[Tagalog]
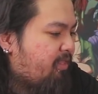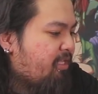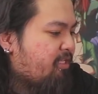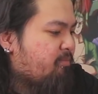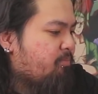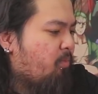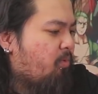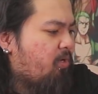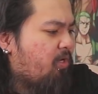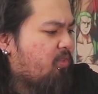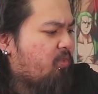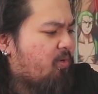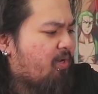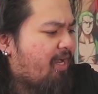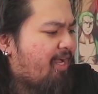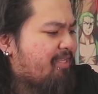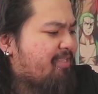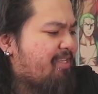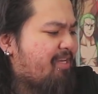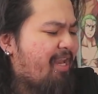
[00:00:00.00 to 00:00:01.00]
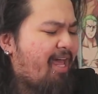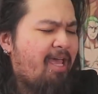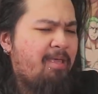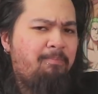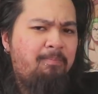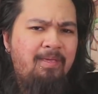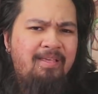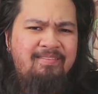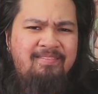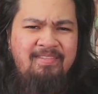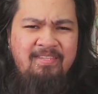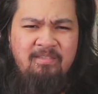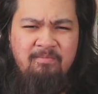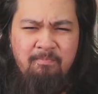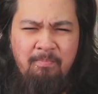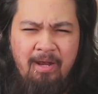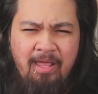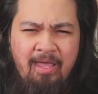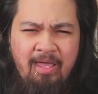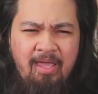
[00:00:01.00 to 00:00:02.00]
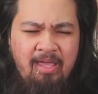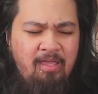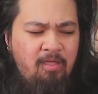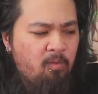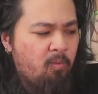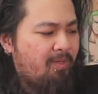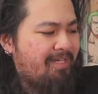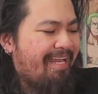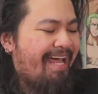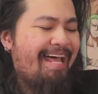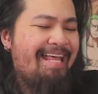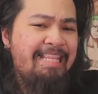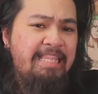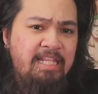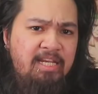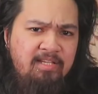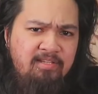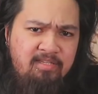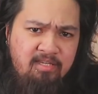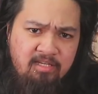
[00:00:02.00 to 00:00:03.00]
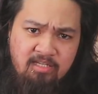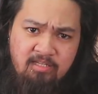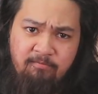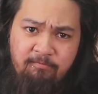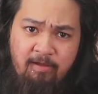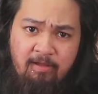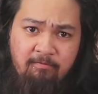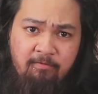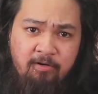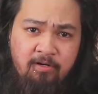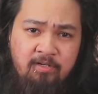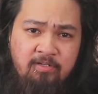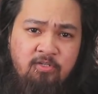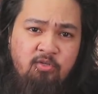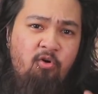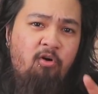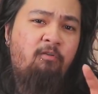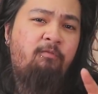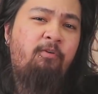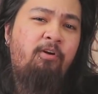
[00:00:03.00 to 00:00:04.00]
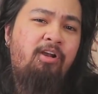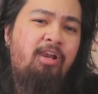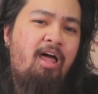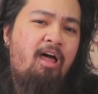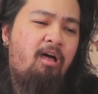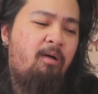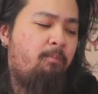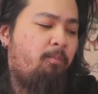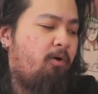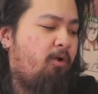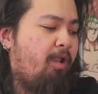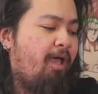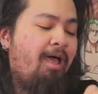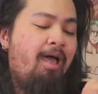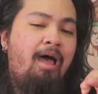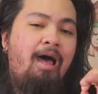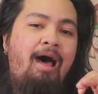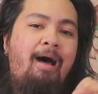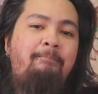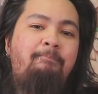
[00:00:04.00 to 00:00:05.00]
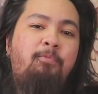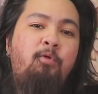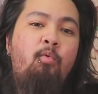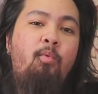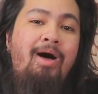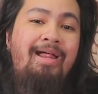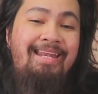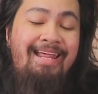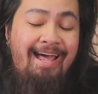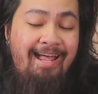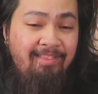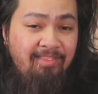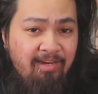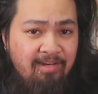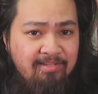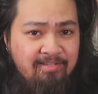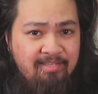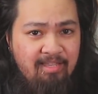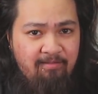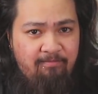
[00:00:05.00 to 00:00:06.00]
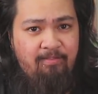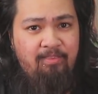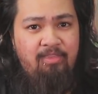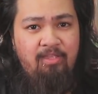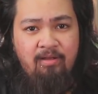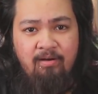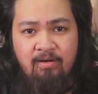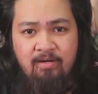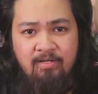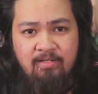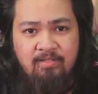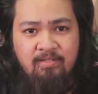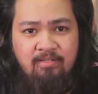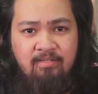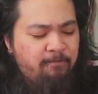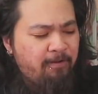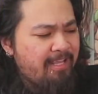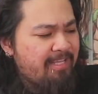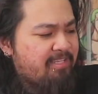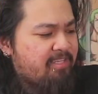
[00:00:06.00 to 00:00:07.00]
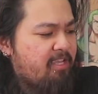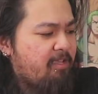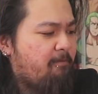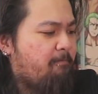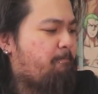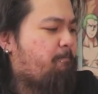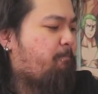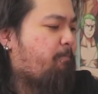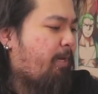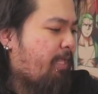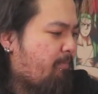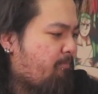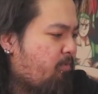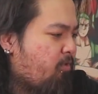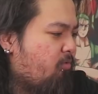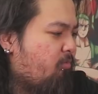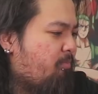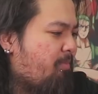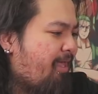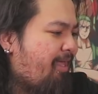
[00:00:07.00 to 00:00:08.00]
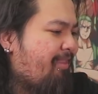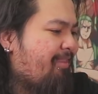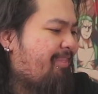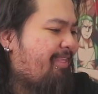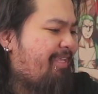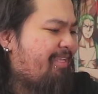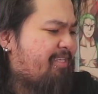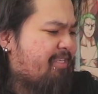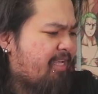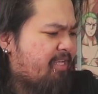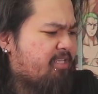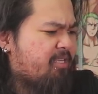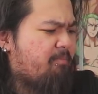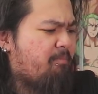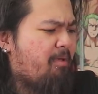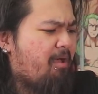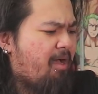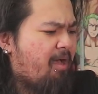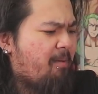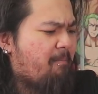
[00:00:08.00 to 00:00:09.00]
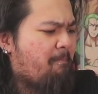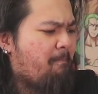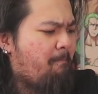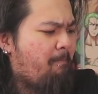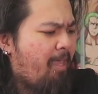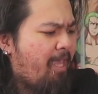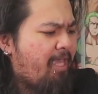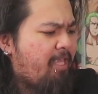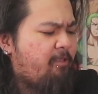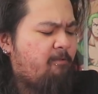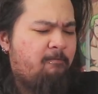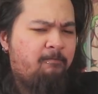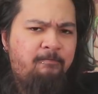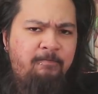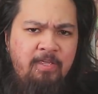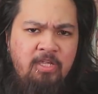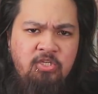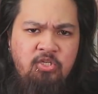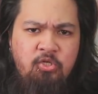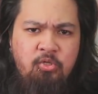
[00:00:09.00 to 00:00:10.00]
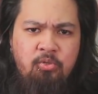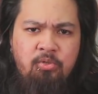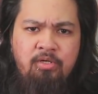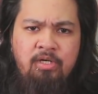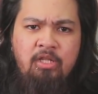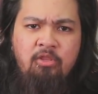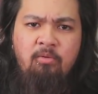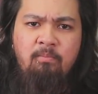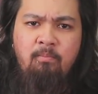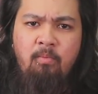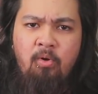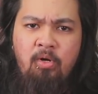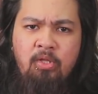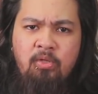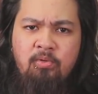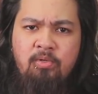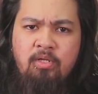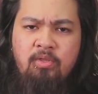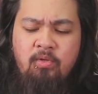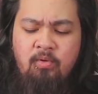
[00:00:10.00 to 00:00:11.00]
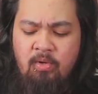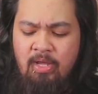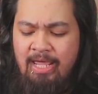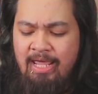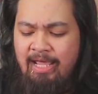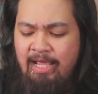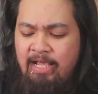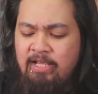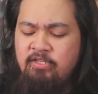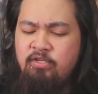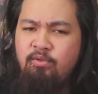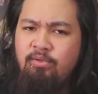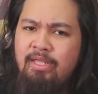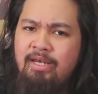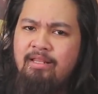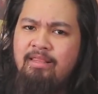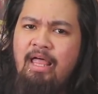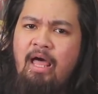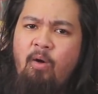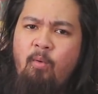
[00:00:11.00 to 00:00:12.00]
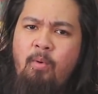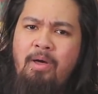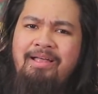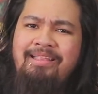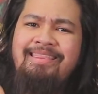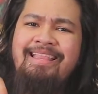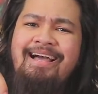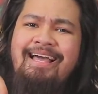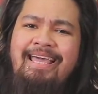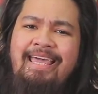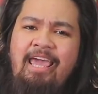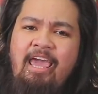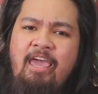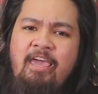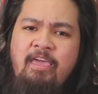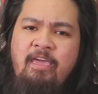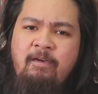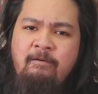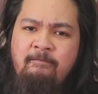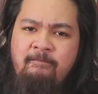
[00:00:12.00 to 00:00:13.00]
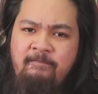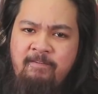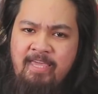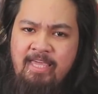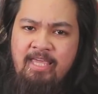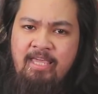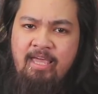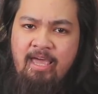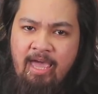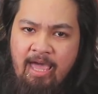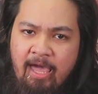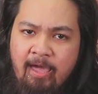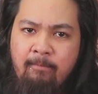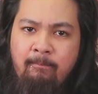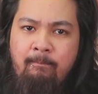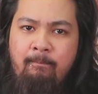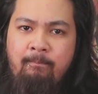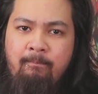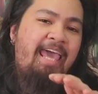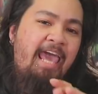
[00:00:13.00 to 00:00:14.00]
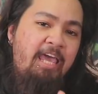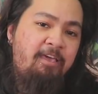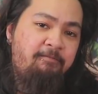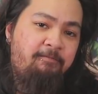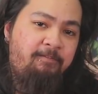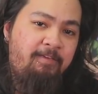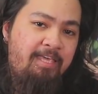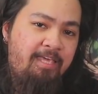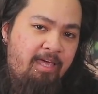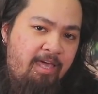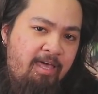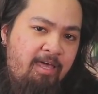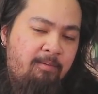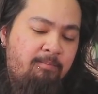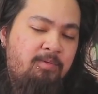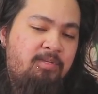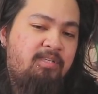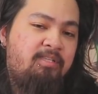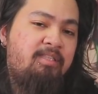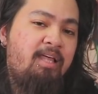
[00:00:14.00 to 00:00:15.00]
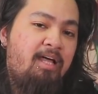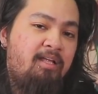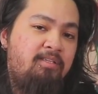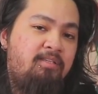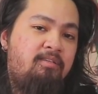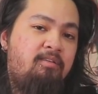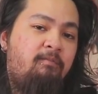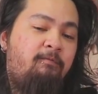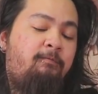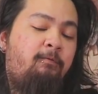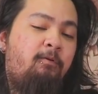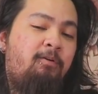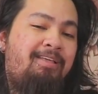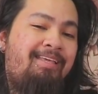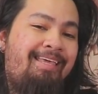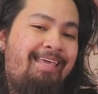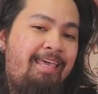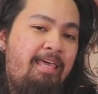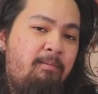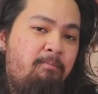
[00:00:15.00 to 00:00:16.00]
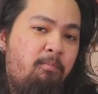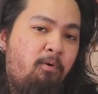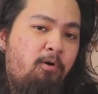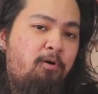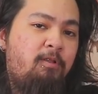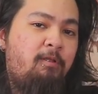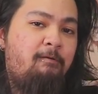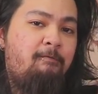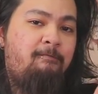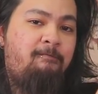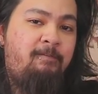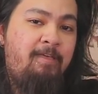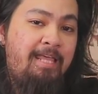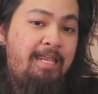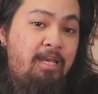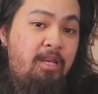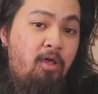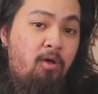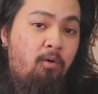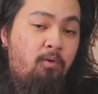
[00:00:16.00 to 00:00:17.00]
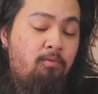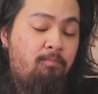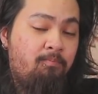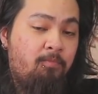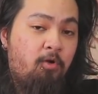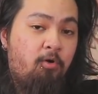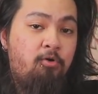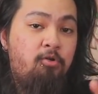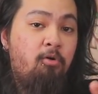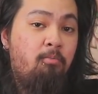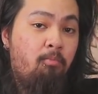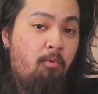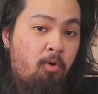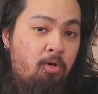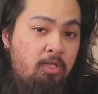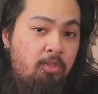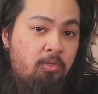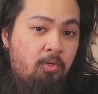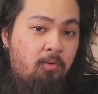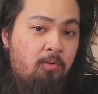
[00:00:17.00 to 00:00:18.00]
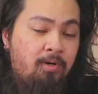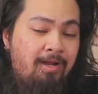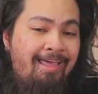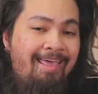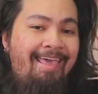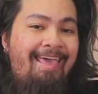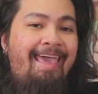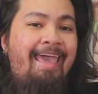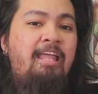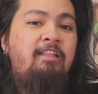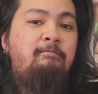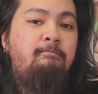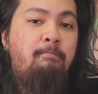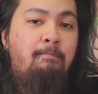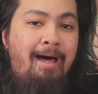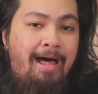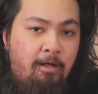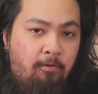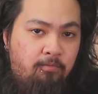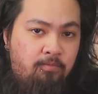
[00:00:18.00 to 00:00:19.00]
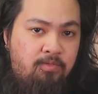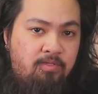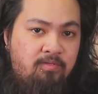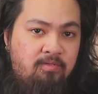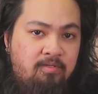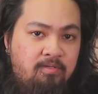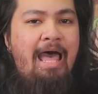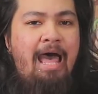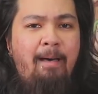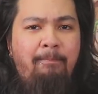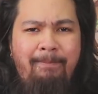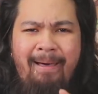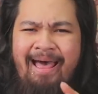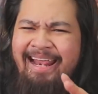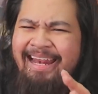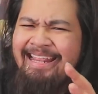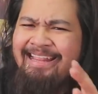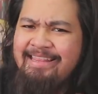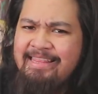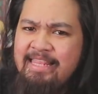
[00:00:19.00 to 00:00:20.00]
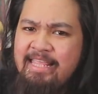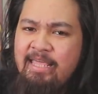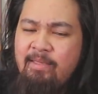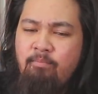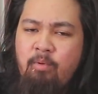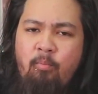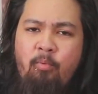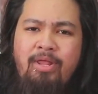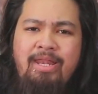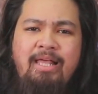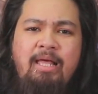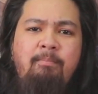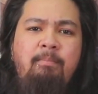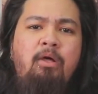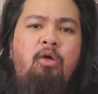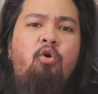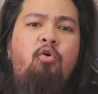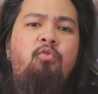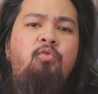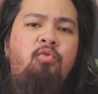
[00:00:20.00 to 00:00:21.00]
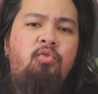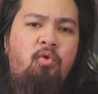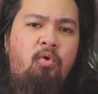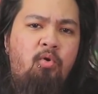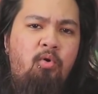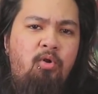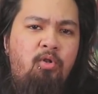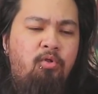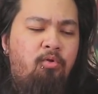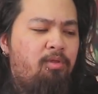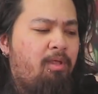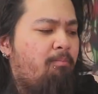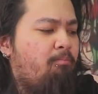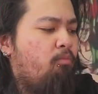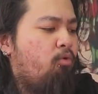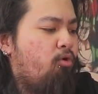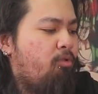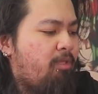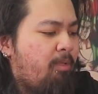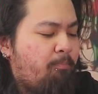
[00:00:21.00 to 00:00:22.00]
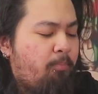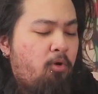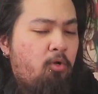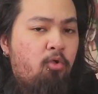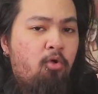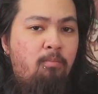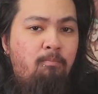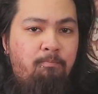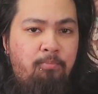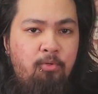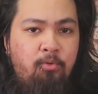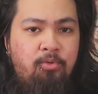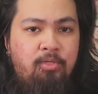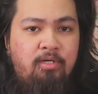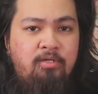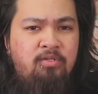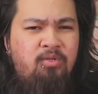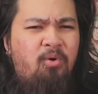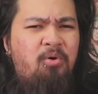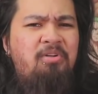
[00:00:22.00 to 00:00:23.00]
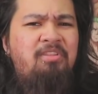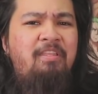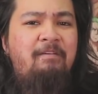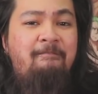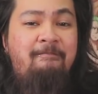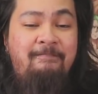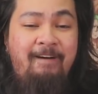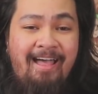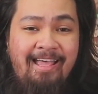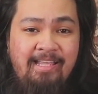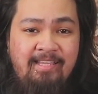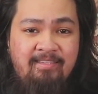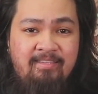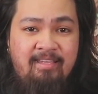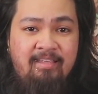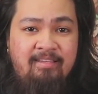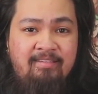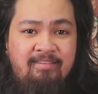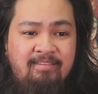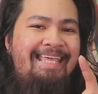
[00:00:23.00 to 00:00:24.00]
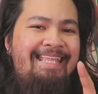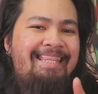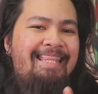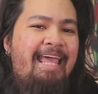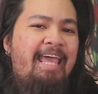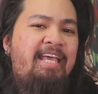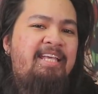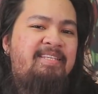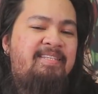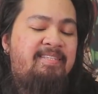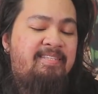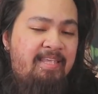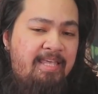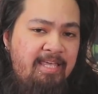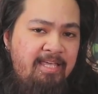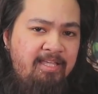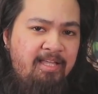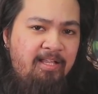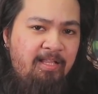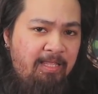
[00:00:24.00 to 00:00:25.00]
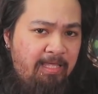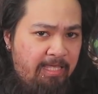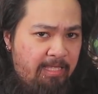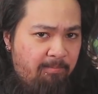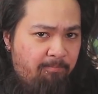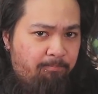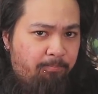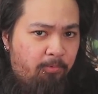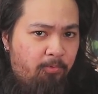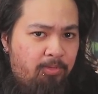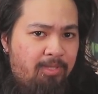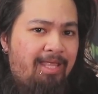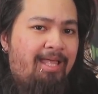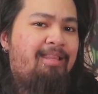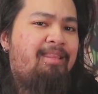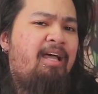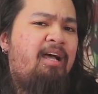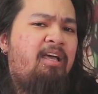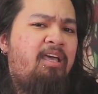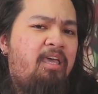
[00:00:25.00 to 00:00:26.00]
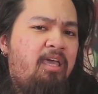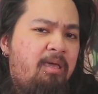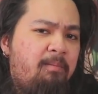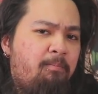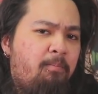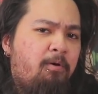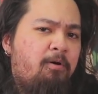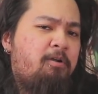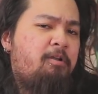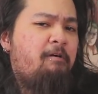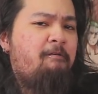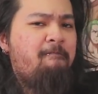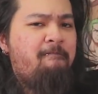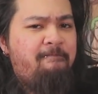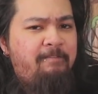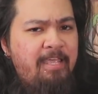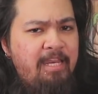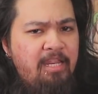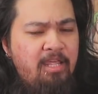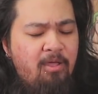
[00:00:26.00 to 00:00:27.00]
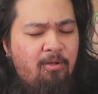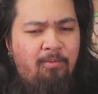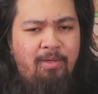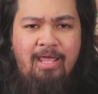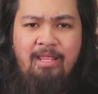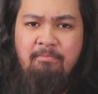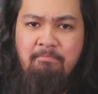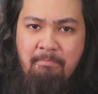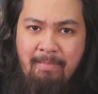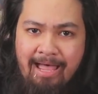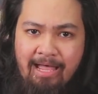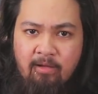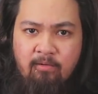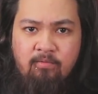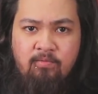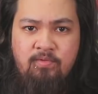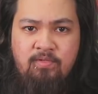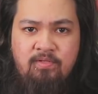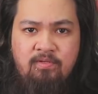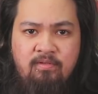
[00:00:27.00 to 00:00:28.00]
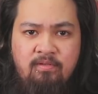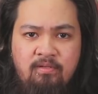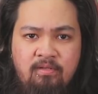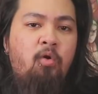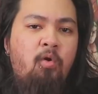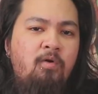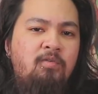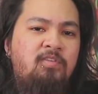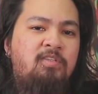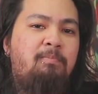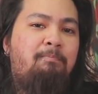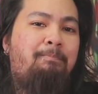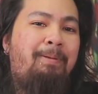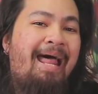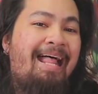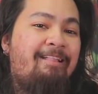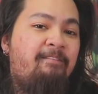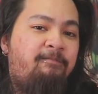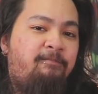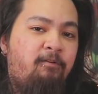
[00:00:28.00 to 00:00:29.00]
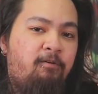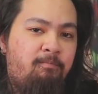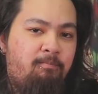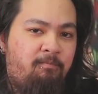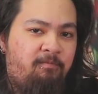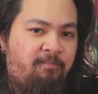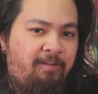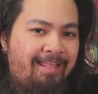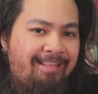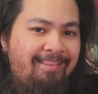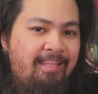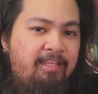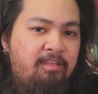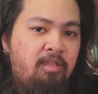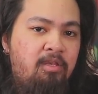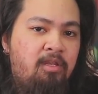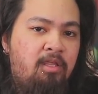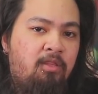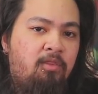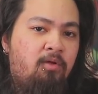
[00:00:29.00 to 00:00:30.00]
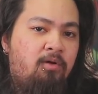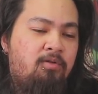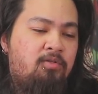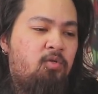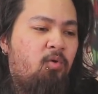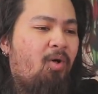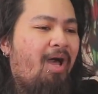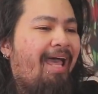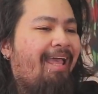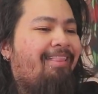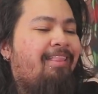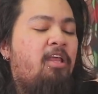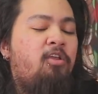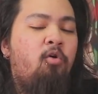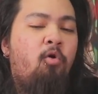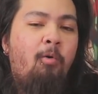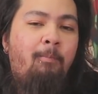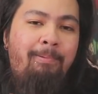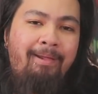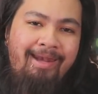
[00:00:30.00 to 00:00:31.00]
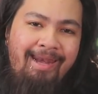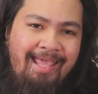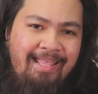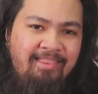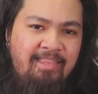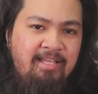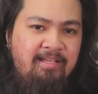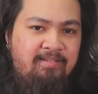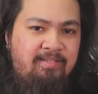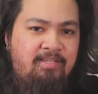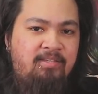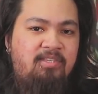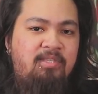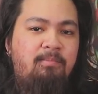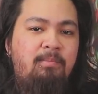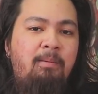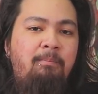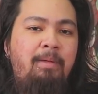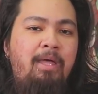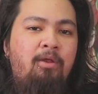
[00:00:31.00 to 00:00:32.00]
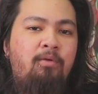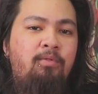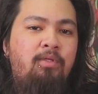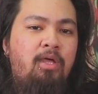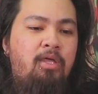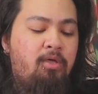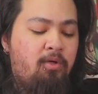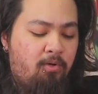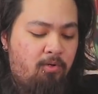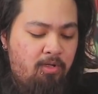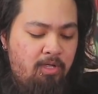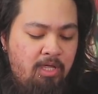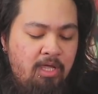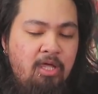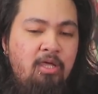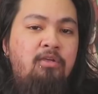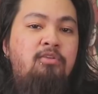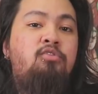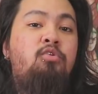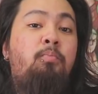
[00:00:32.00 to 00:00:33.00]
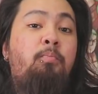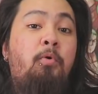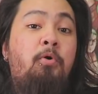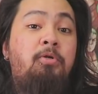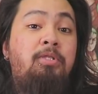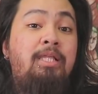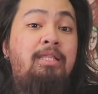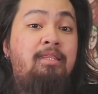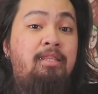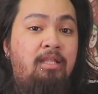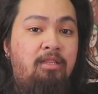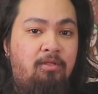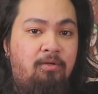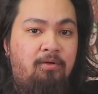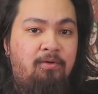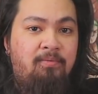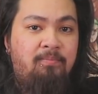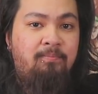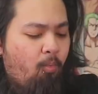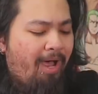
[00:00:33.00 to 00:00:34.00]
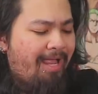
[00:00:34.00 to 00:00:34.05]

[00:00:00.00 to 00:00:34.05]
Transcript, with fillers: This monitor has an IPS display, 165Hz, overclockable up to 170Hz, FreeSync Premium, and isa sa mga main feature nitong monitor na to is yung tinatawag na KVM. KVM stands for Keyboard Video or yung monitor and mouse. Apparently, po pwede ka mag-control no, ng multiple computers or devices in a single input ng keyboard, video, and mouse. Cross-platform friendly din ito. So kahit anong operating system ang meron kayo, supported nito.